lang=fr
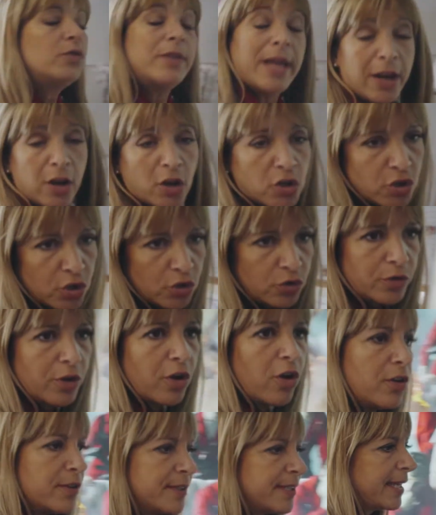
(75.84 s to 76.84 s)
à l'heure je suis
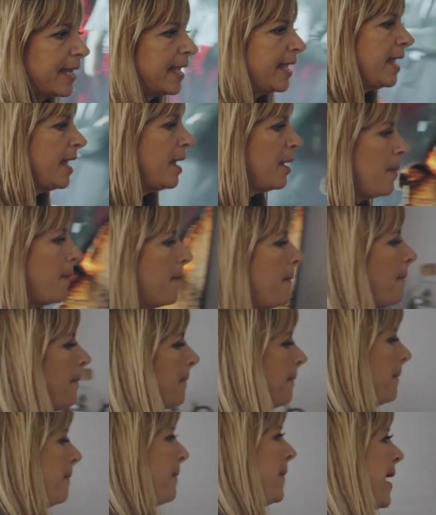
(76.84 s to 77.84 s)
rentrée
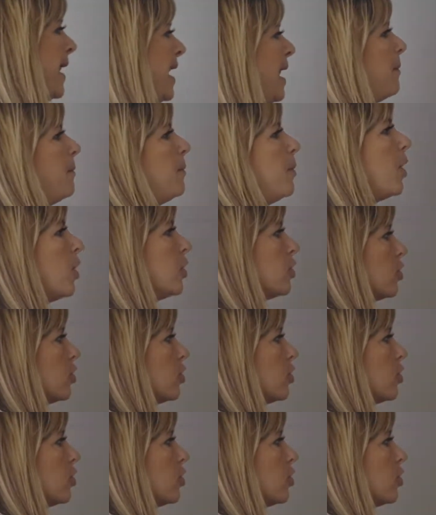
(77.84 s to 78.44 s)
par la porte